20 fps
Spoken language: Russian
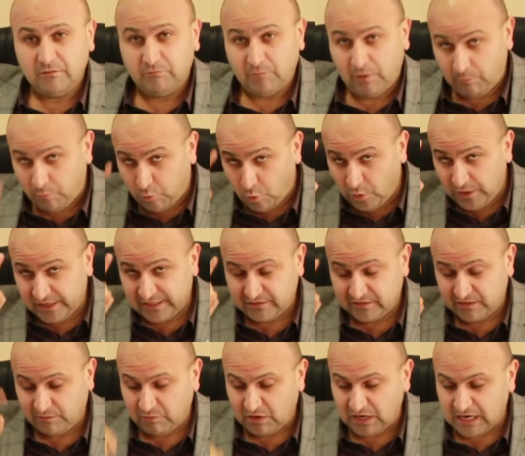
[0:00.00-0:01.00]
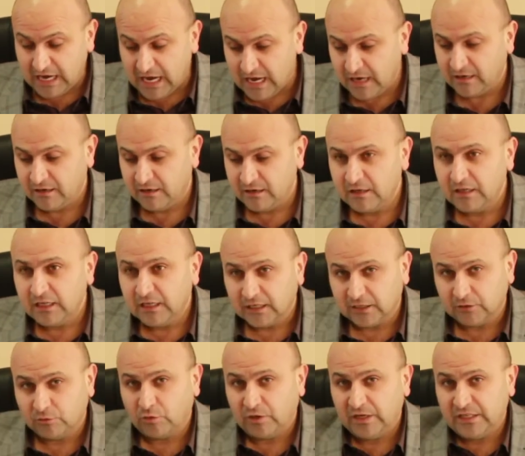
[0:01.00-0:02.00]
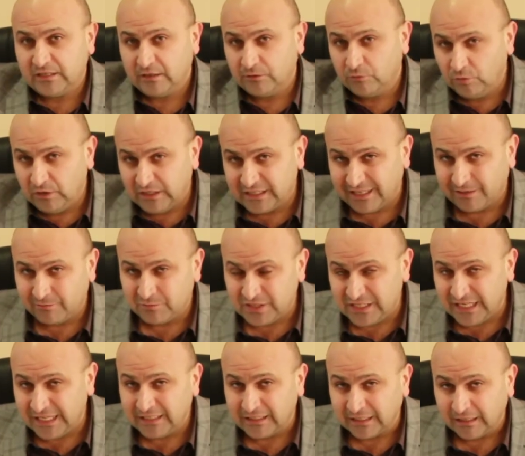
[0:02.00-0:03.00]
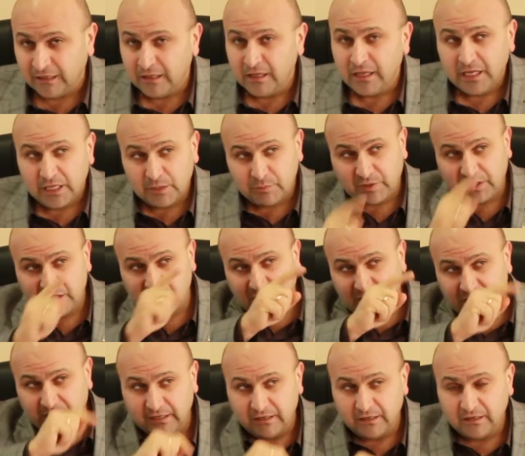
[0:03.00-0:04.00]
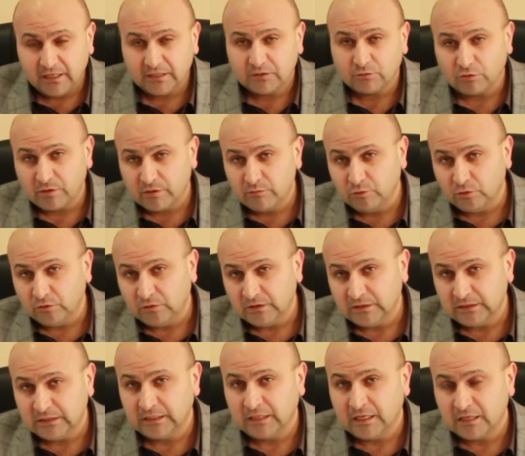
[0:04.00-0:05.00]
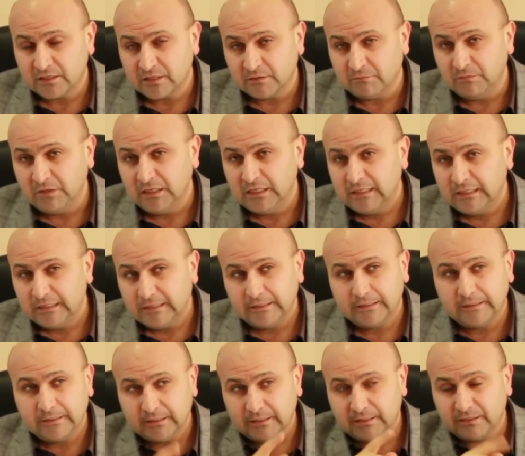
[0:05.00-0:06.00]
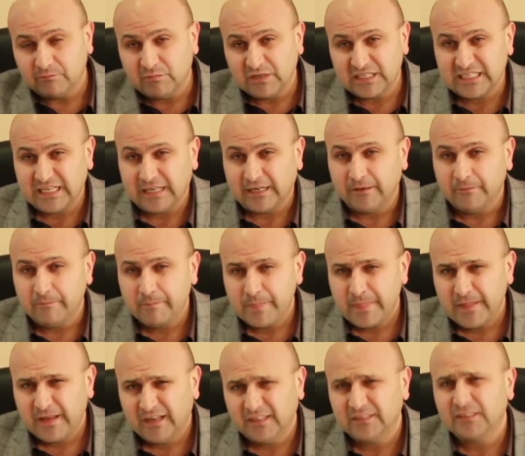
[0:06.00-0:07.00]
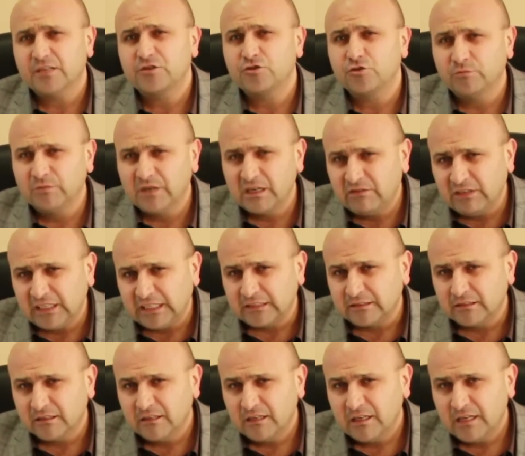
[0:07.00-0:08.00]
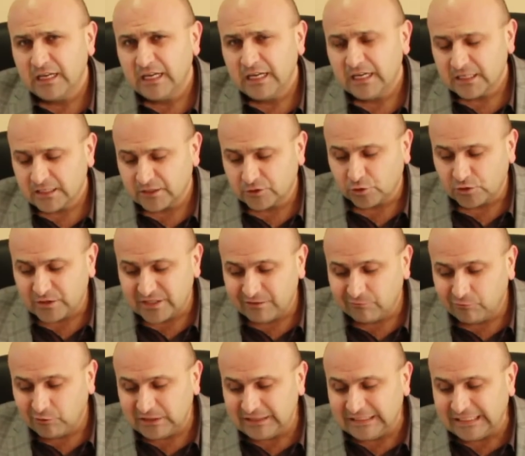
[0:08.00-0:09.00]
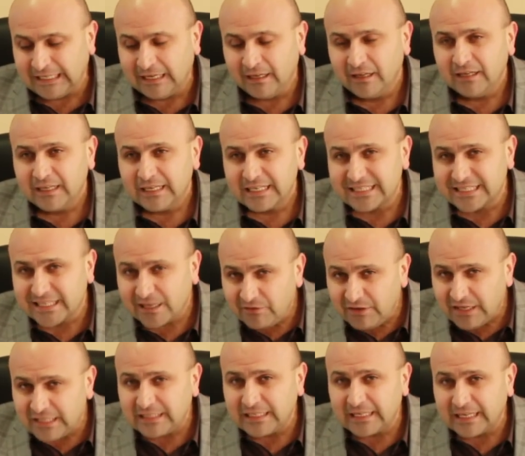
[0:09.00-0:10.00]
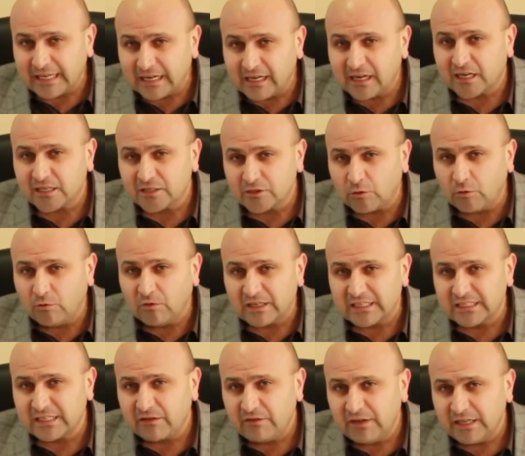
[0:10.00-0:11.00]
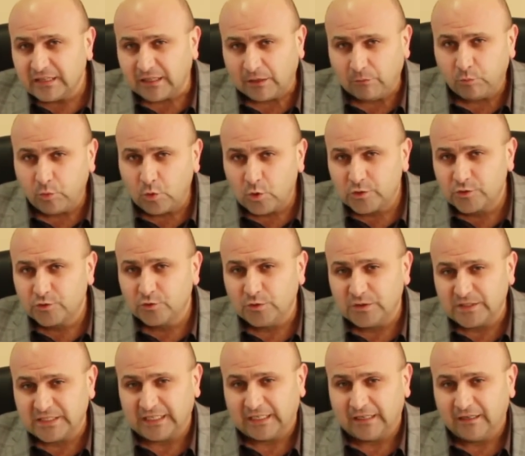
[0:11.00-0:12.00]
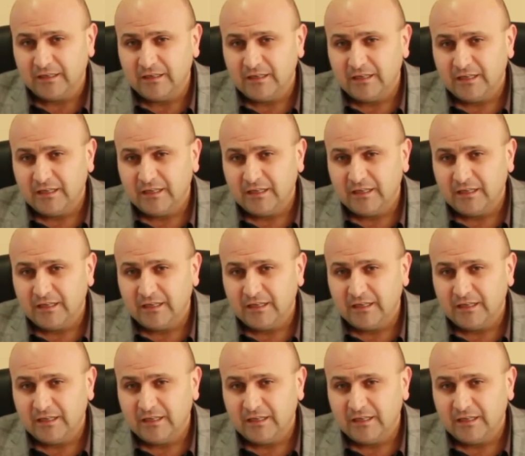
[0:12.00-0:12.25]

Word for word: по пояс в сапогах, которые тянули там сети и продавали эту рыбу на нашем э, базаре. Это о чем говорит? что сегодня советники городского совета пользуются